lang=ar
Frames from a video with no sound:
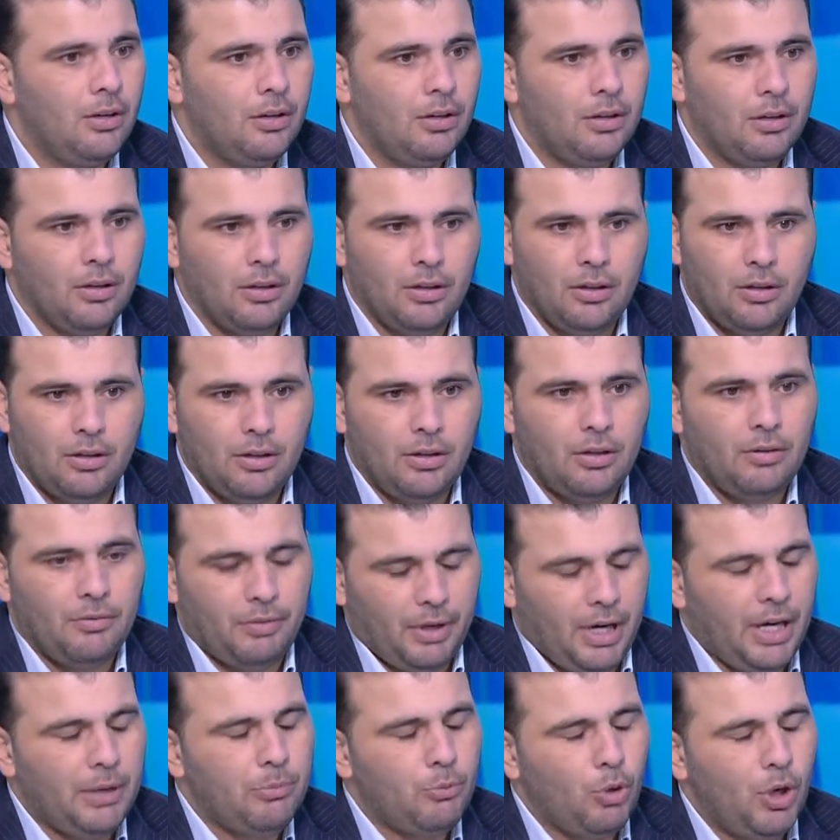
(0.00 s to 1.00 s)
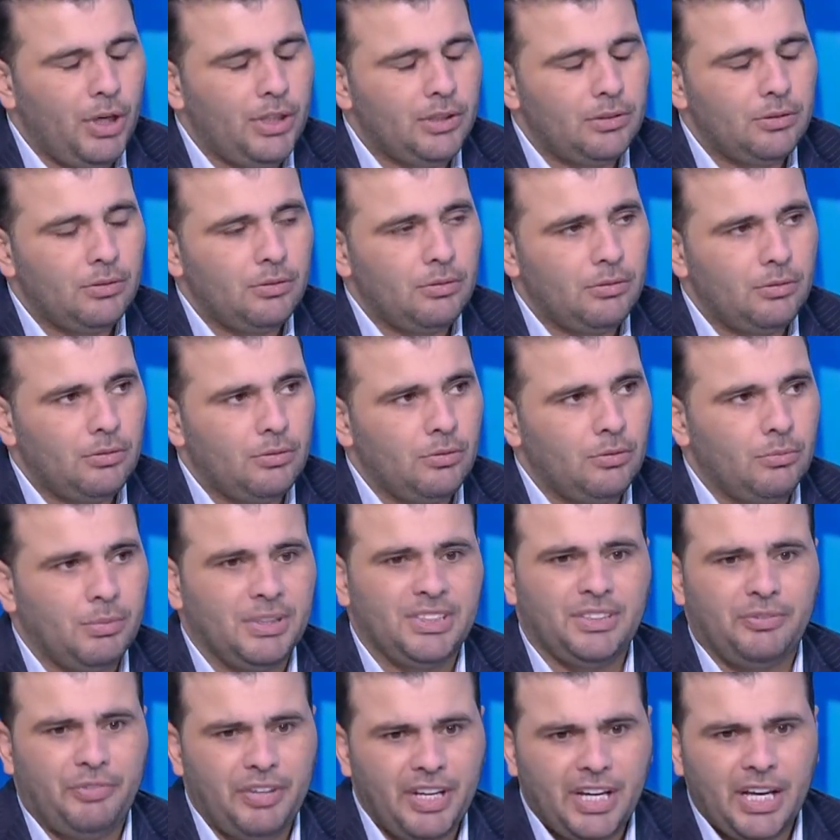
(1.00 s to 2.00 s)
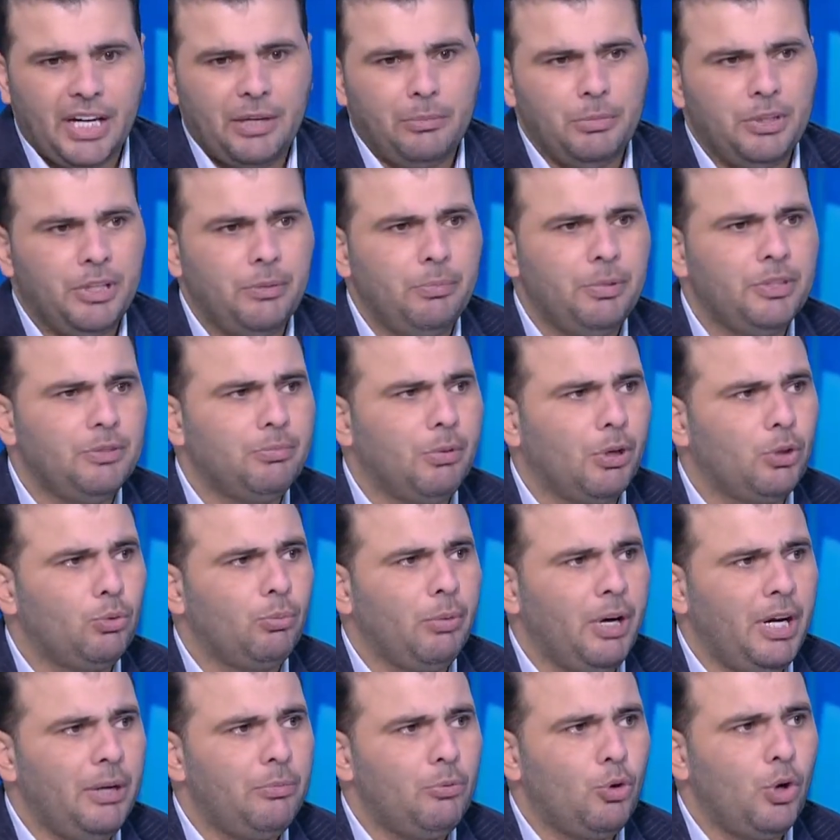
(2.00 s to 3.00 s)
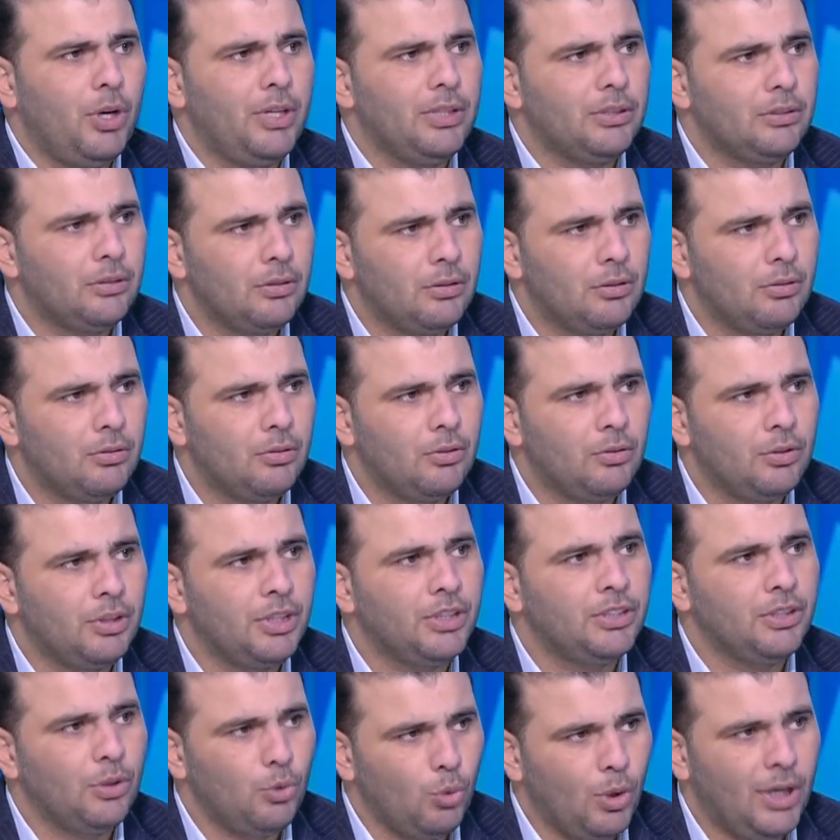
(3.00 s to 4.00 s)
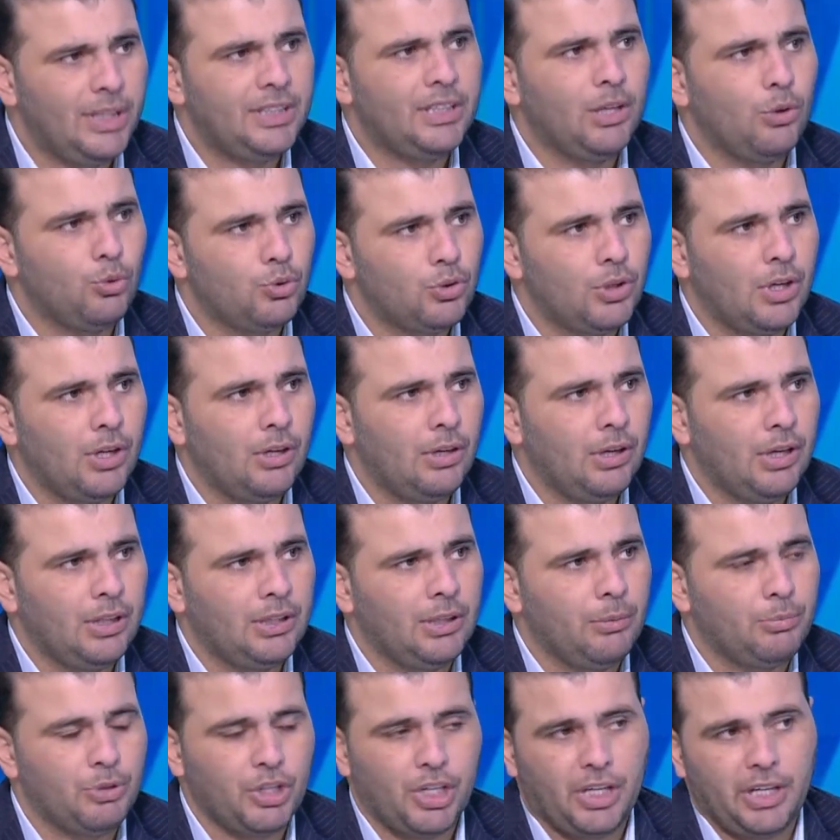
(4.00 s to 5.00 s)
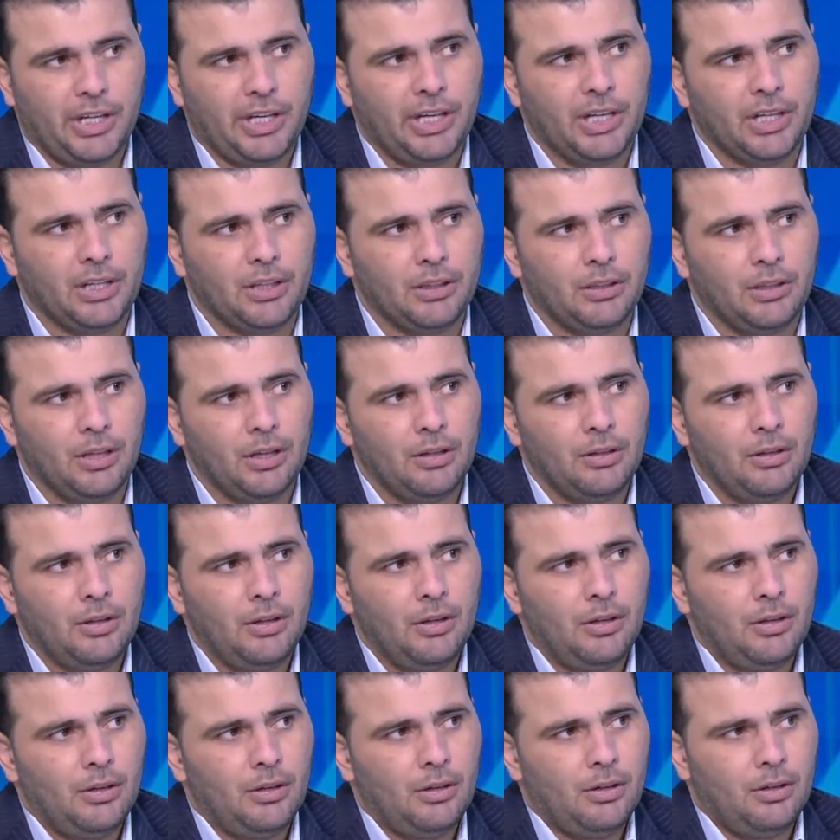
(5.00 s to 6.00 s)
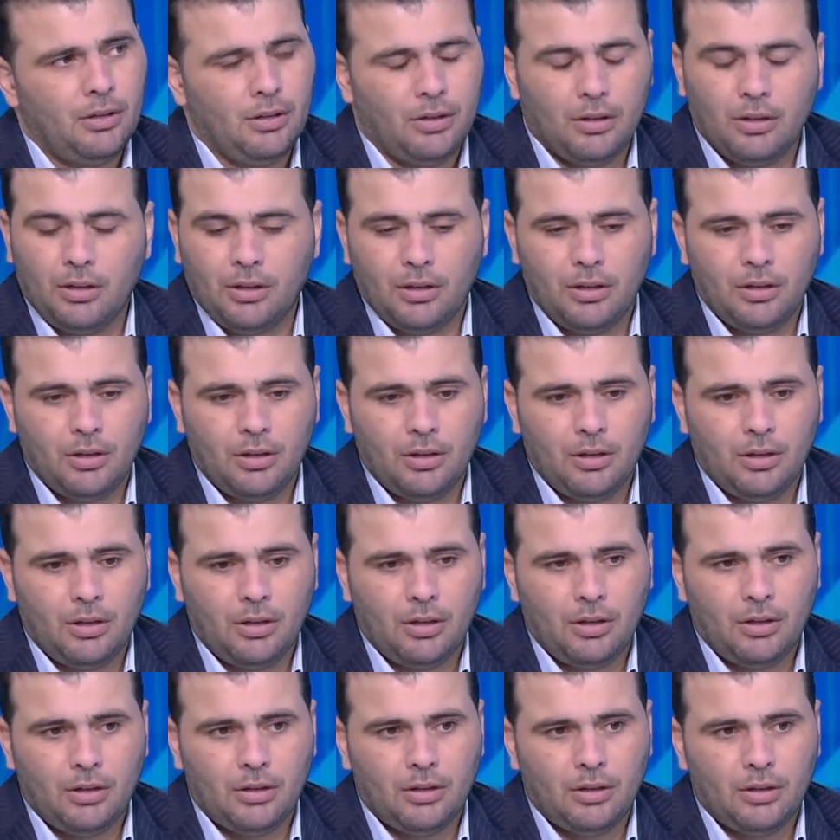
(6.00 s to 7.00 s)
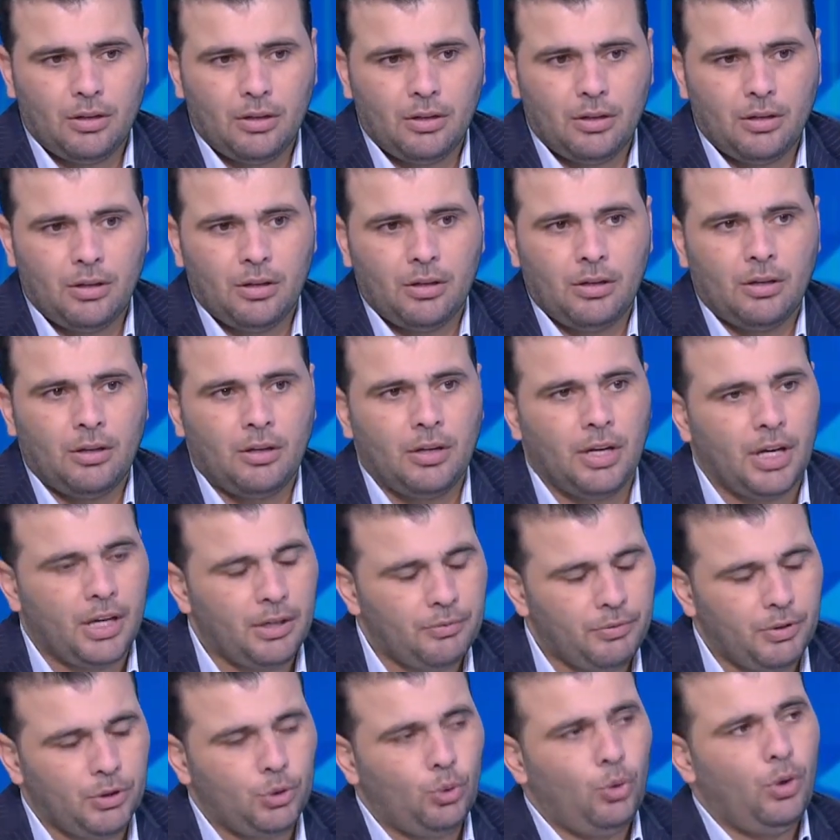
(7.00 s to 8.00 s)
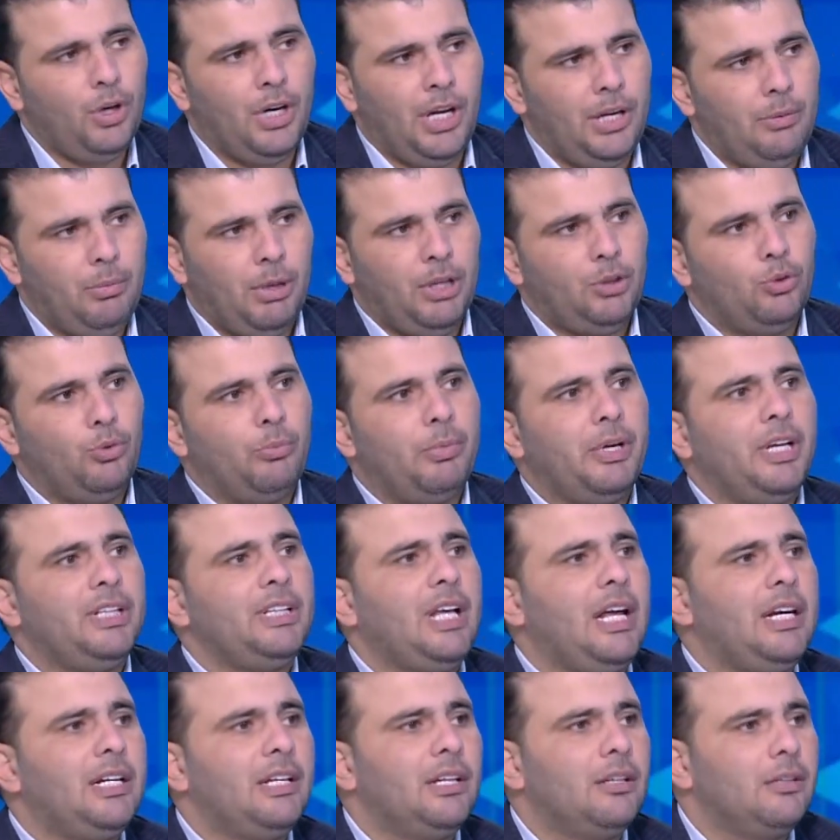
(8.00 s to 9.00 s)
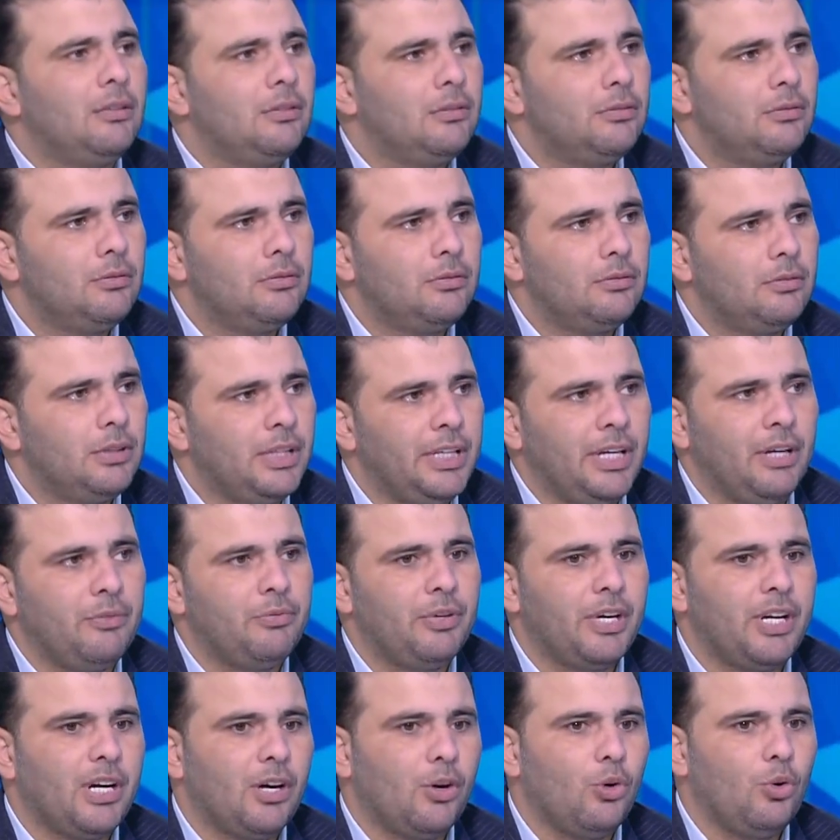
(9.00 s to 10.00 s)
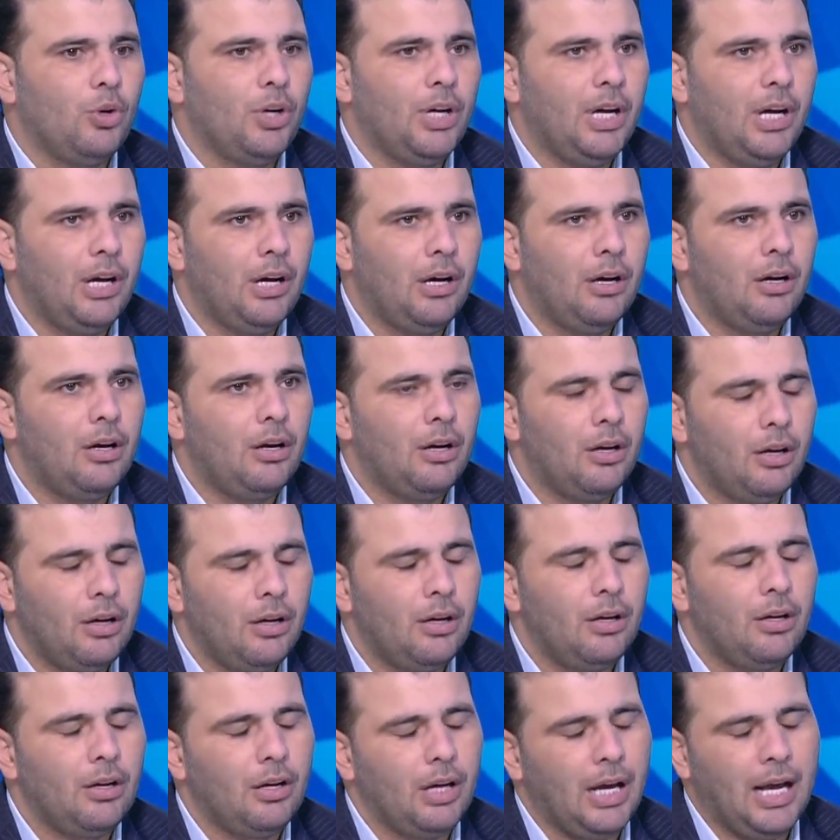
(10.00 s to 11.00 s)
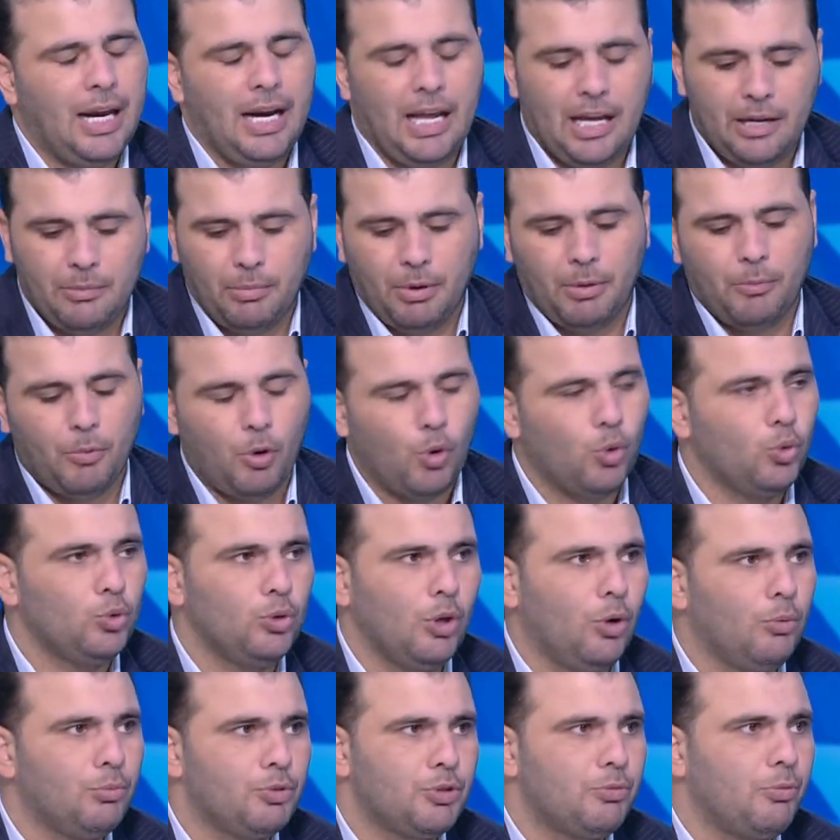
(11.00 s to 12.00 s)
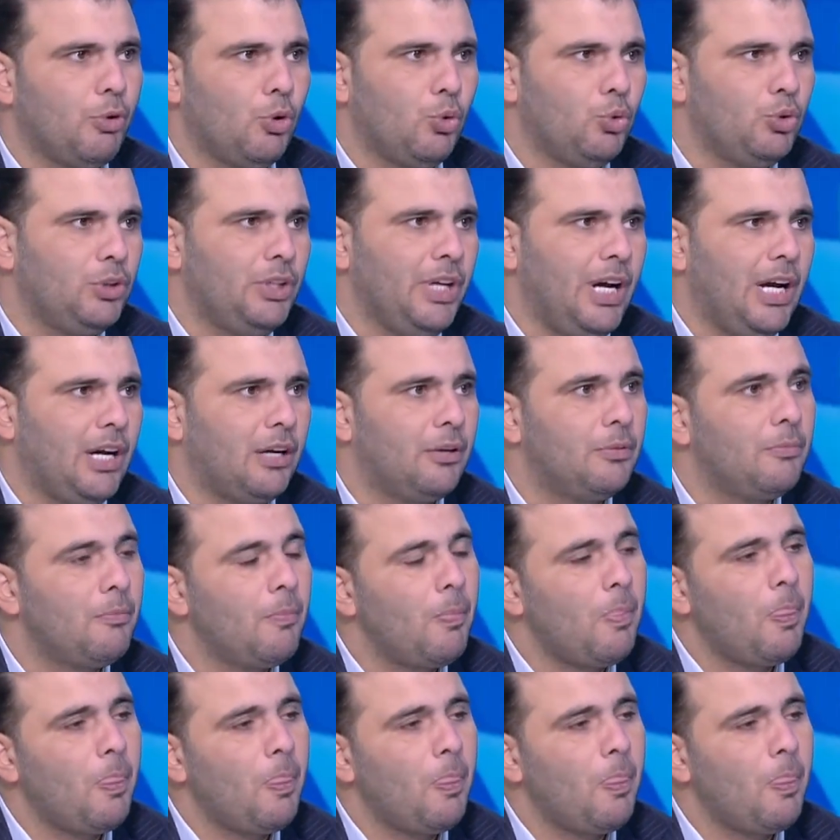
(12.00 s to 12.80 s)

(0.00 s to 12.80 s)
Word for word: آه، فلعيب كويس بس في كريم الدبيس برضه ما لعيب كويس نزل وادى وادى بشكل جيد جدا آه، لكن فتوح لعيب عنده امكانيات عاليه هي الفكره كلها هل هيبقى موجود او مش موجود دي حاجه ومروان